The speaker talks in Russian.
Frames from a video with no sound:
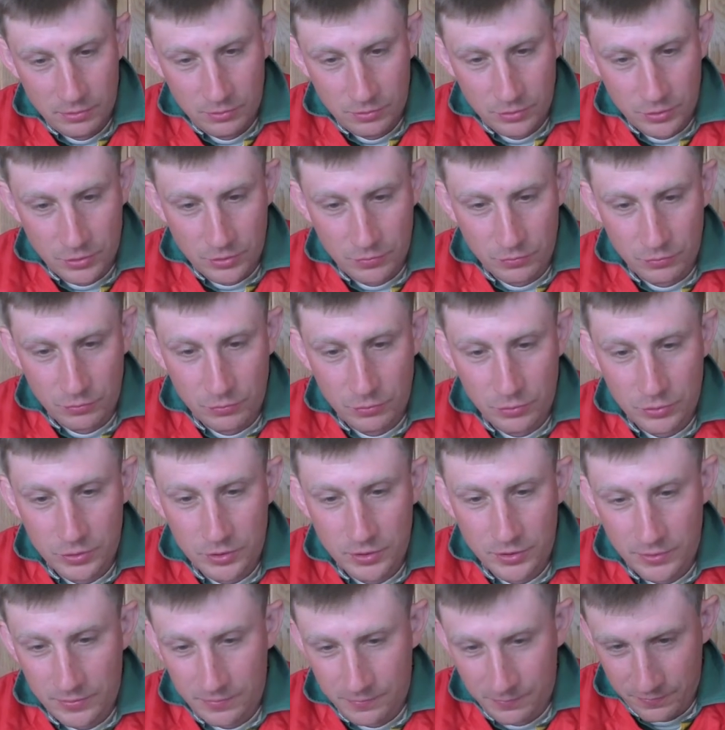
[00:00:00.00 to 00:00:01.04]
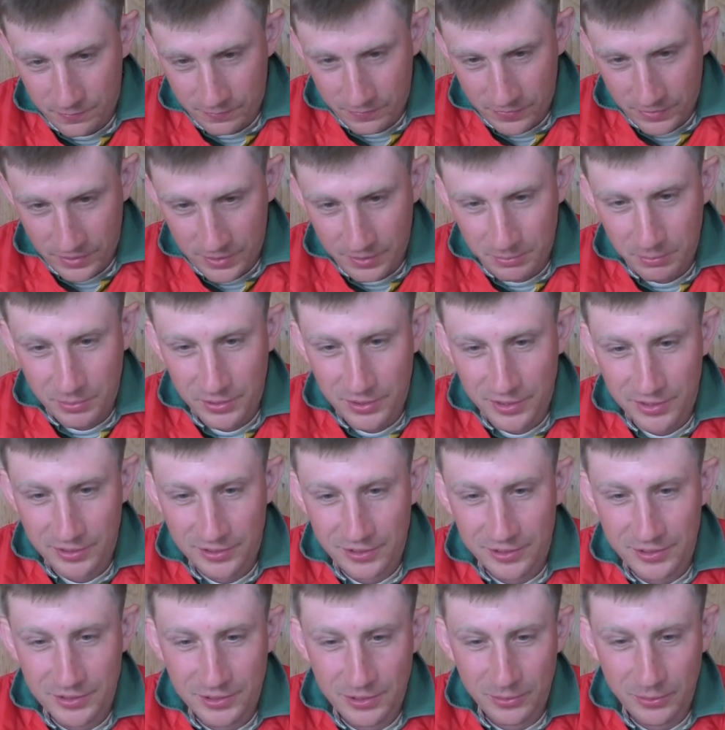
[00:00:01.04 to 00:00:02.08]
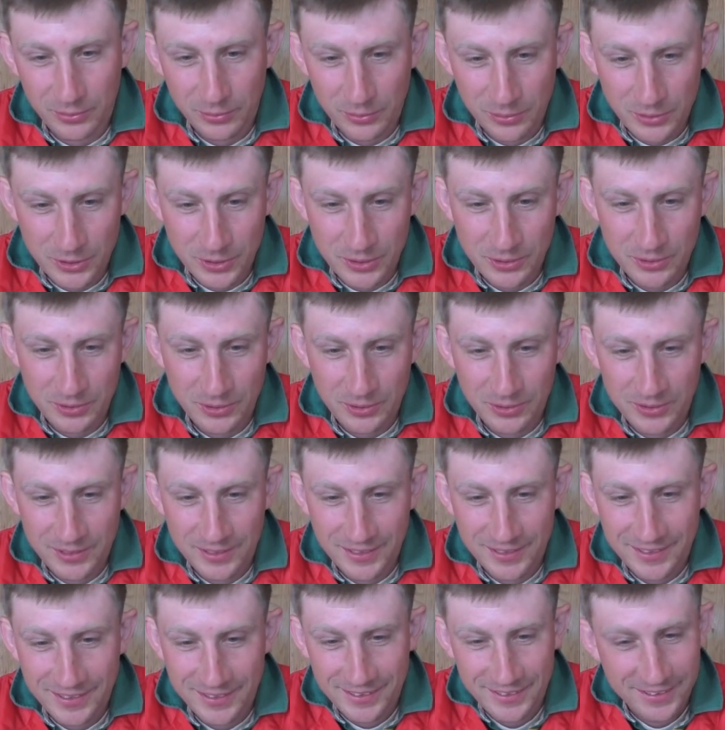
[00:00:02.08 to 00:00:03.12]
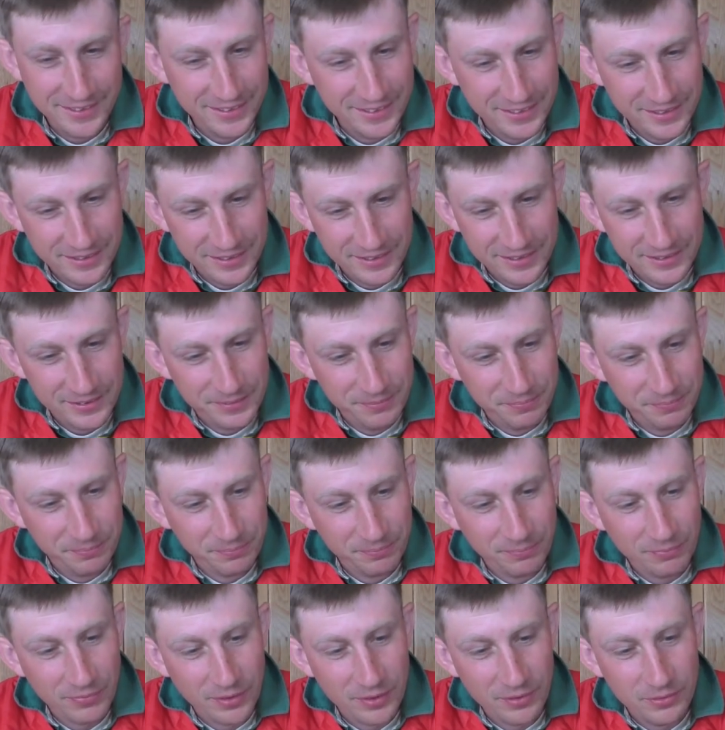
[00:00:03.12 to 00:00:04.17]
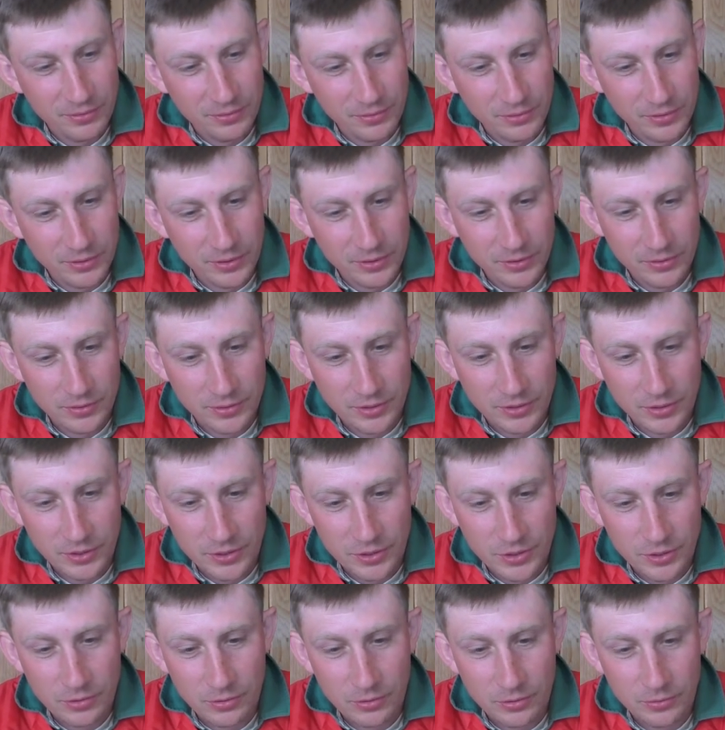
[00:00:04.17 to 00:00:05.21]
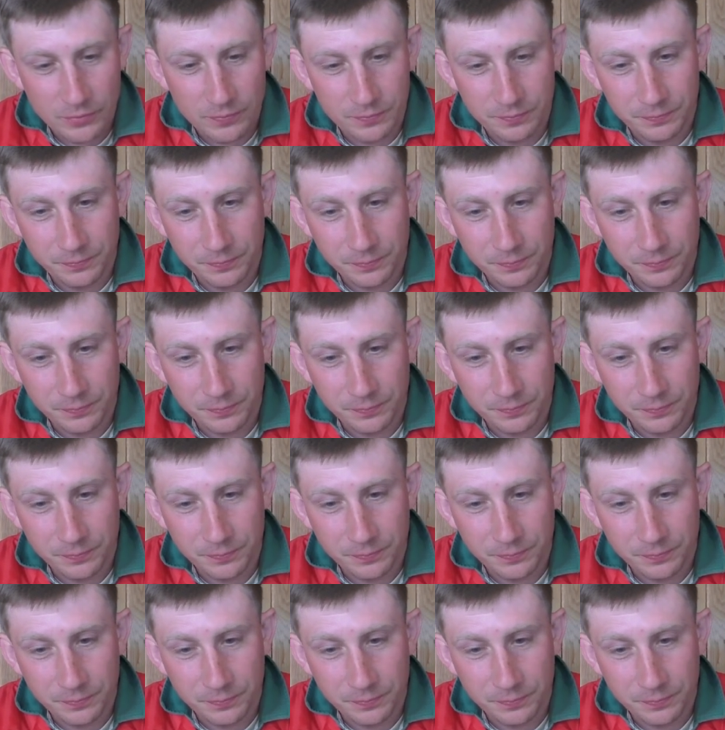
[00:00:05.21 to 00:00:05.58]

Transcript: Очень вкусная. Оператор слюной исходит. Вот, так что